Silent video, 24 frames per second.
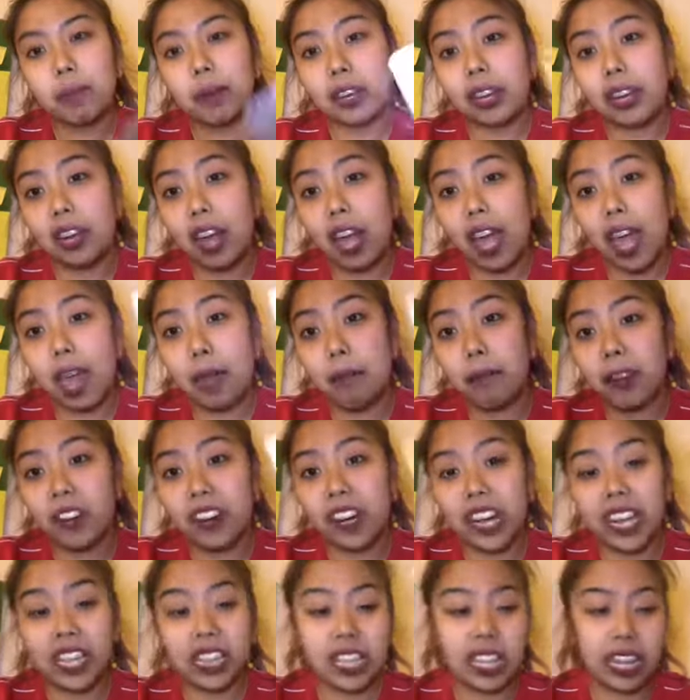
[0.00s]
kailangan ever
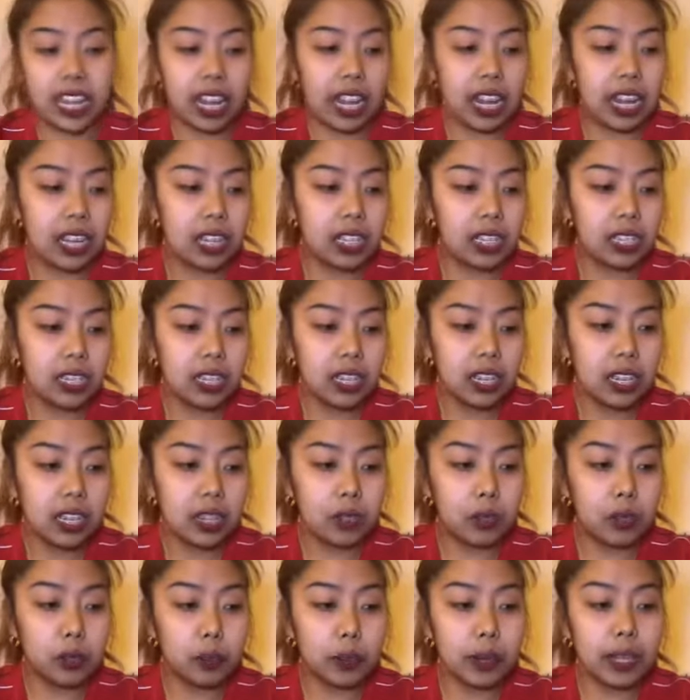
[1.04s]
ready ka.
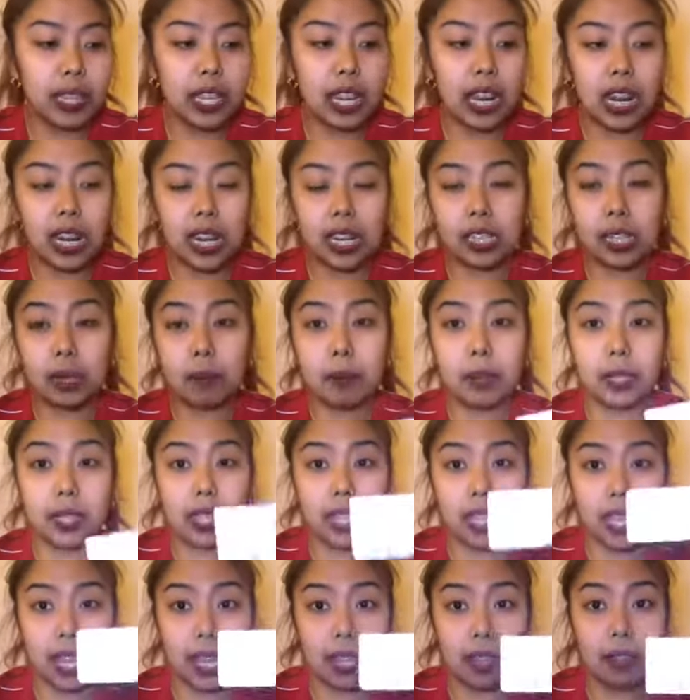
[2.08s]
Tubig na lang katapat
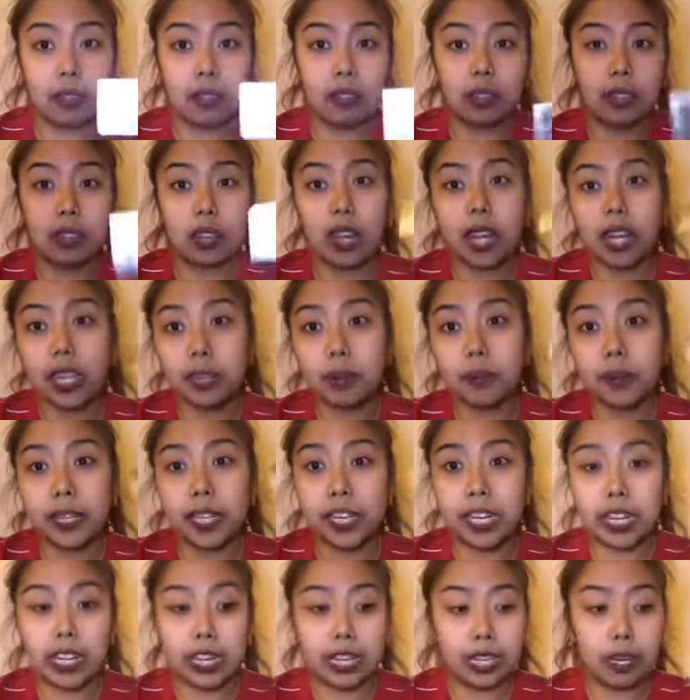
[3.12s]
niyan. Nakainom
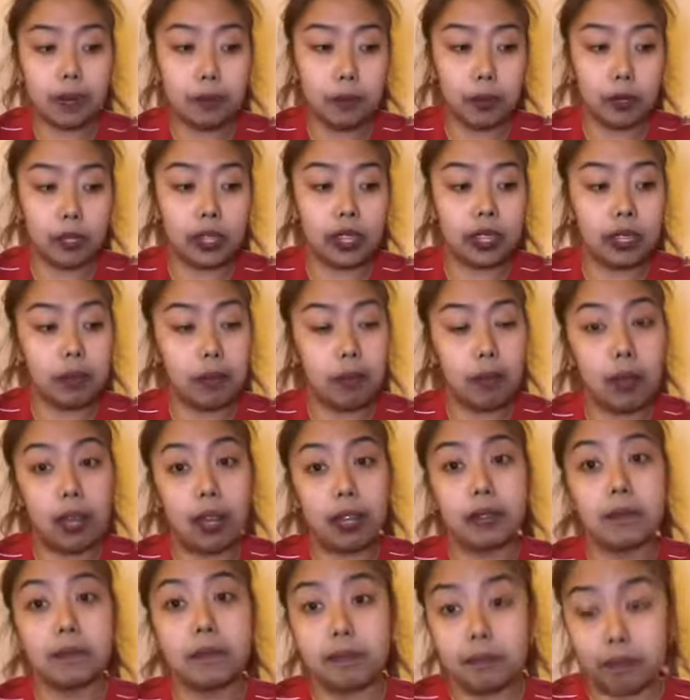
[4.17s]
ka na ng gamot, di ba?
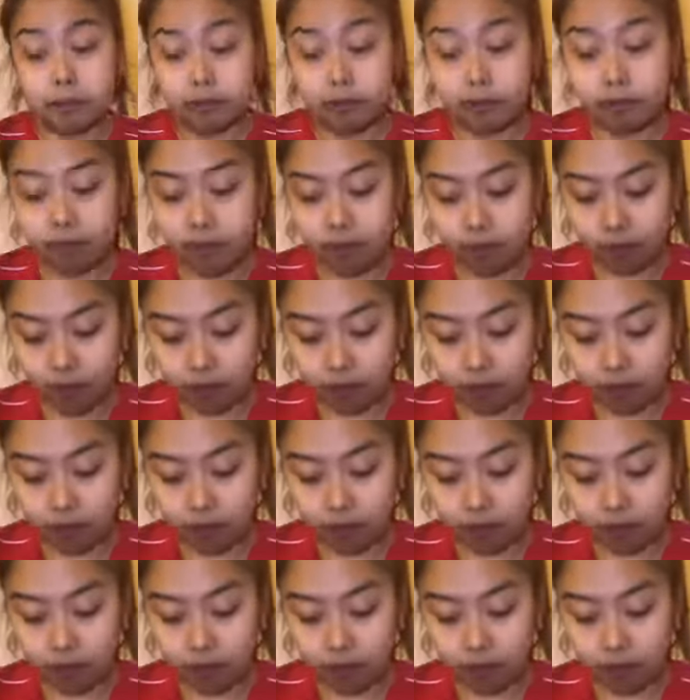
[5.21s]
Mm.